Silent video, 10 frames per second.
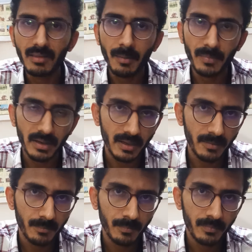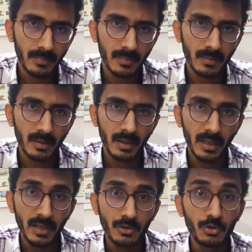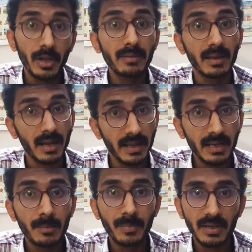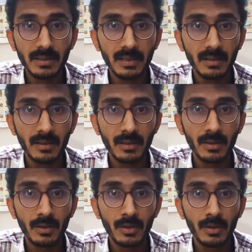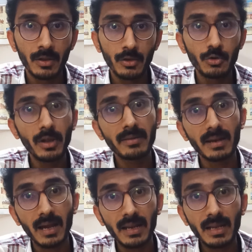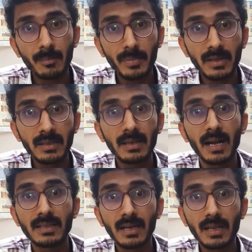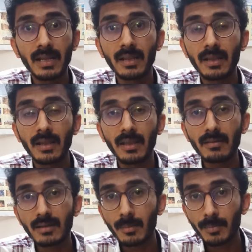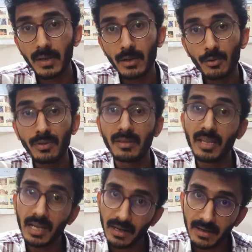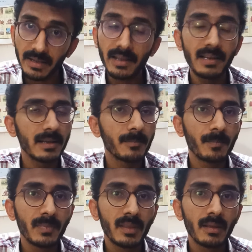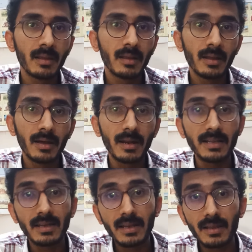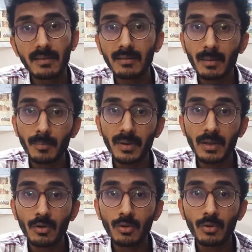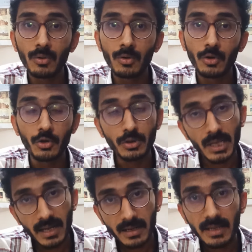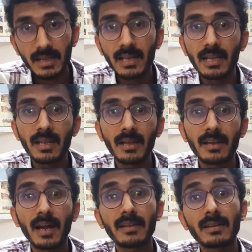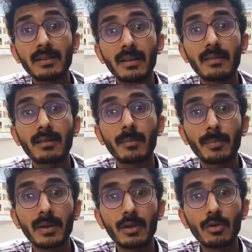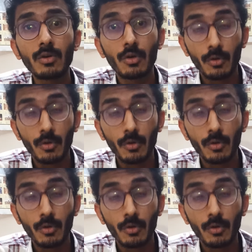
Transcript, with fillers: स्थापना की जो एक सरकारी कंपनी थी जो एक सरकारी कंपनी थी राजा ने इस कंपनी को संधि करने के लिए राजा ने इस कंपनी को युद्ध करने के लिए राजा ने इस कंपनी को